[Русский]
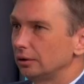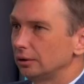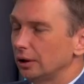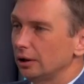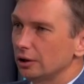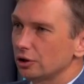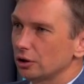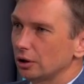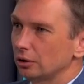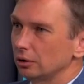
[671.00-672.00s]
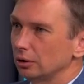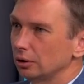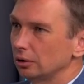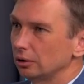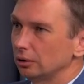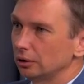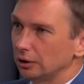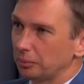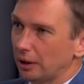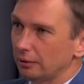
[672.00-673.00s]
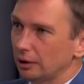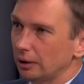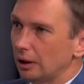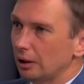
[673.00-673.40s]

Да, я считаю э, это правильно,